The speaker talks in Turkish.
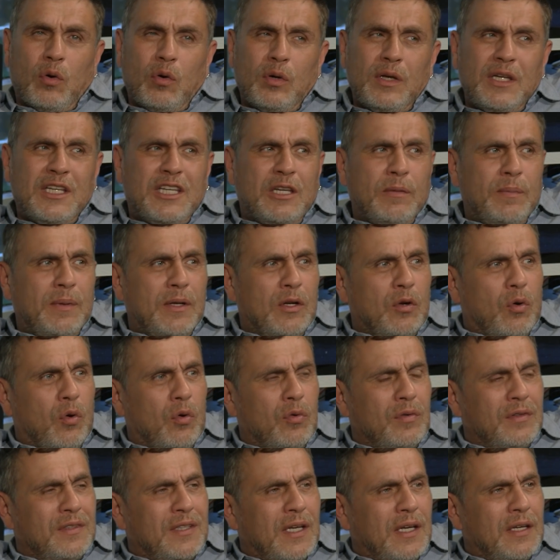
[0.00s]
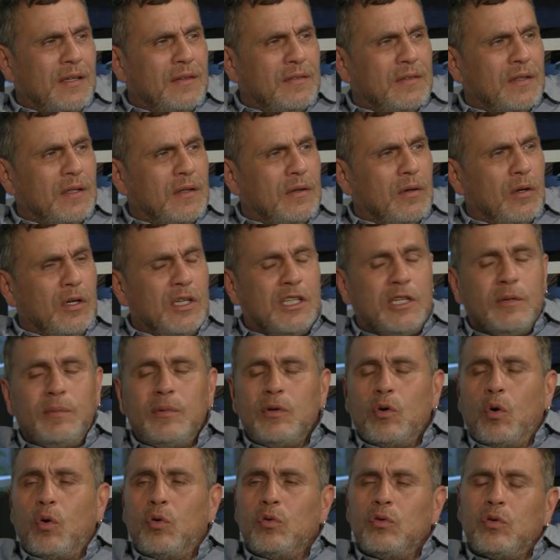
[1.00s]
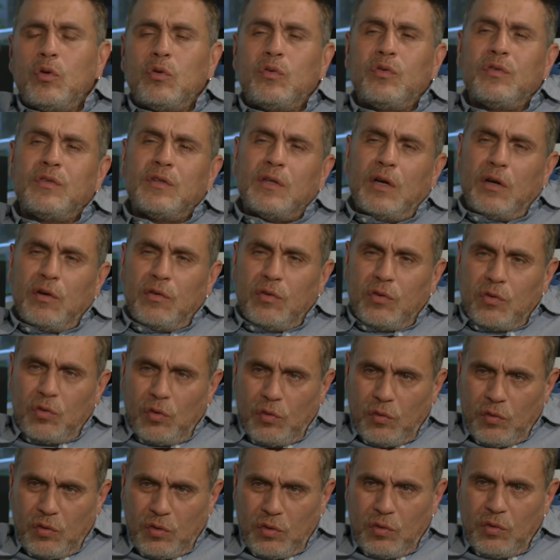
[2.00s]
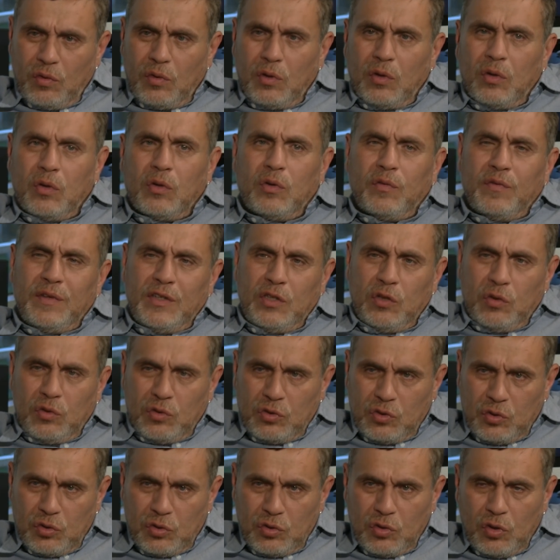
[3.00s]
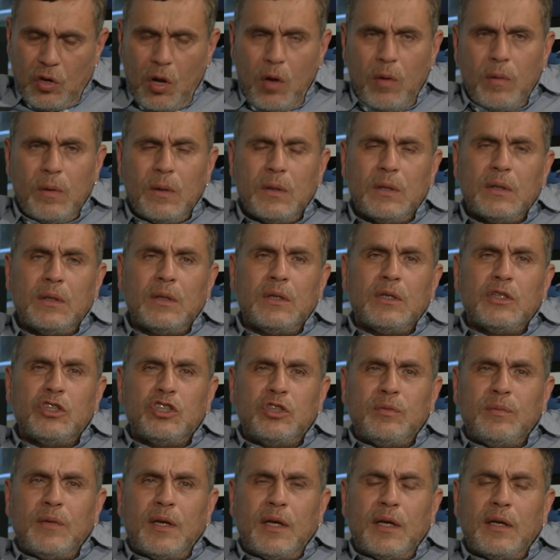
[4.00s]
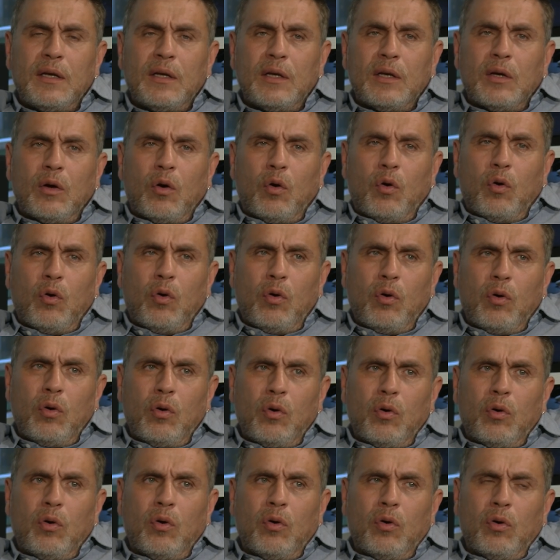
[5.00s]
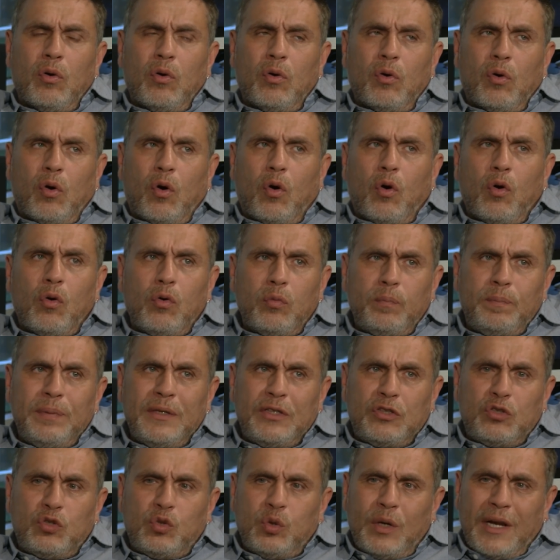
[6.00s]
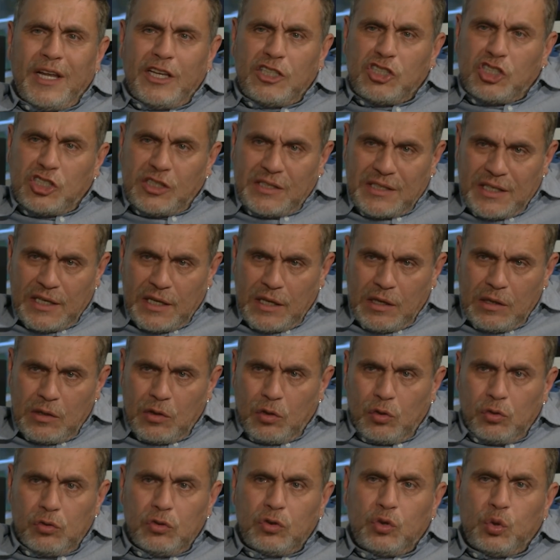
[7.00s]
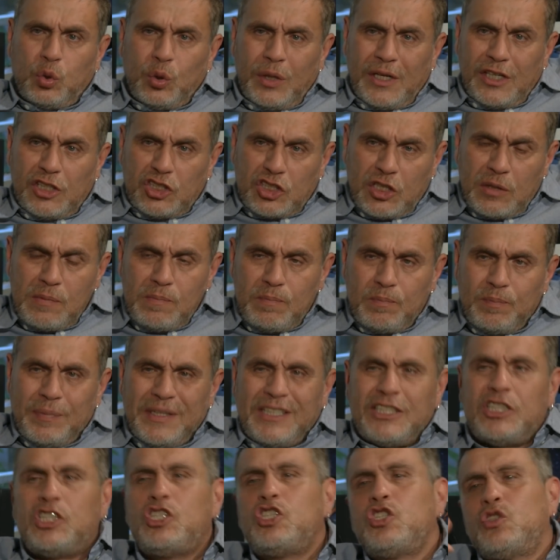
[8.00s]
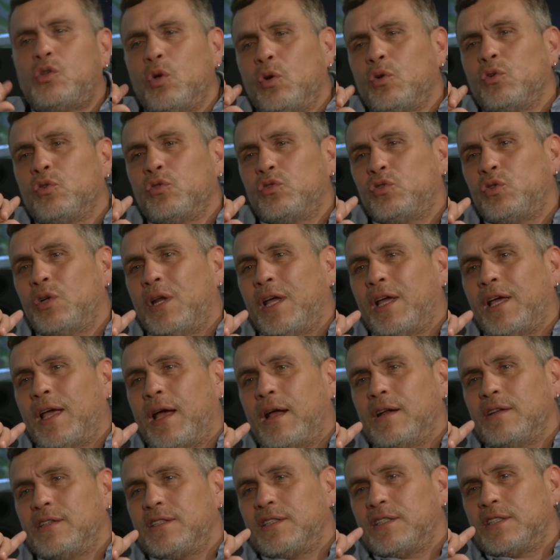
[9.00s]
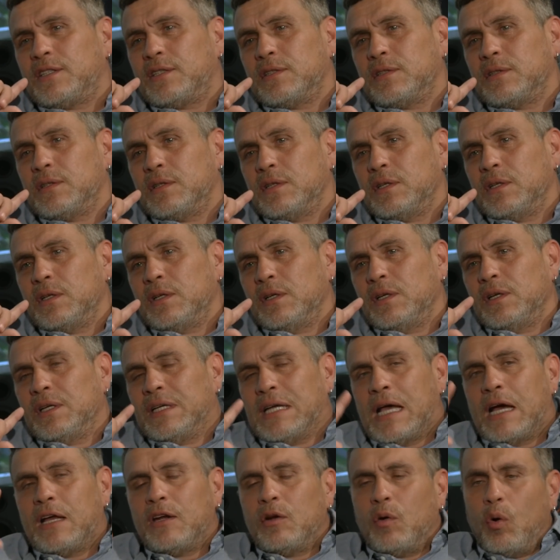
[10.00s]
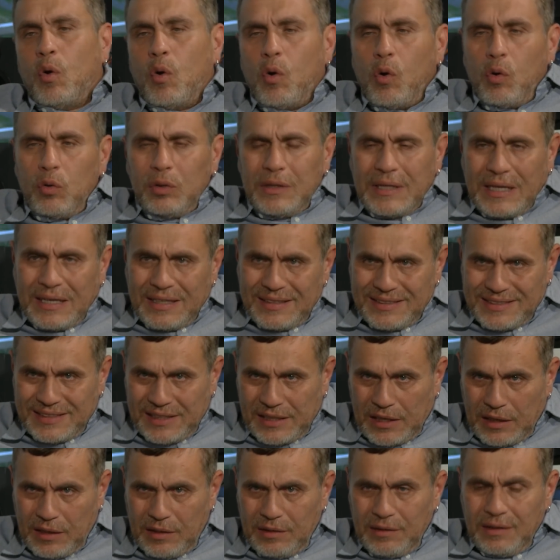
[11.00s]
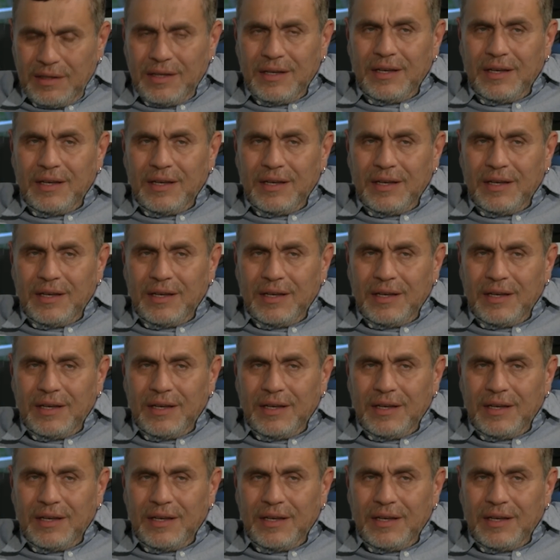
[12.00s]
o 2018'in 2019'un Ağustos e, videosudur o. Şimdi o, o o bir süreçti. O sürecin bitiş döngüsüne geldik. Yani 10 Haziran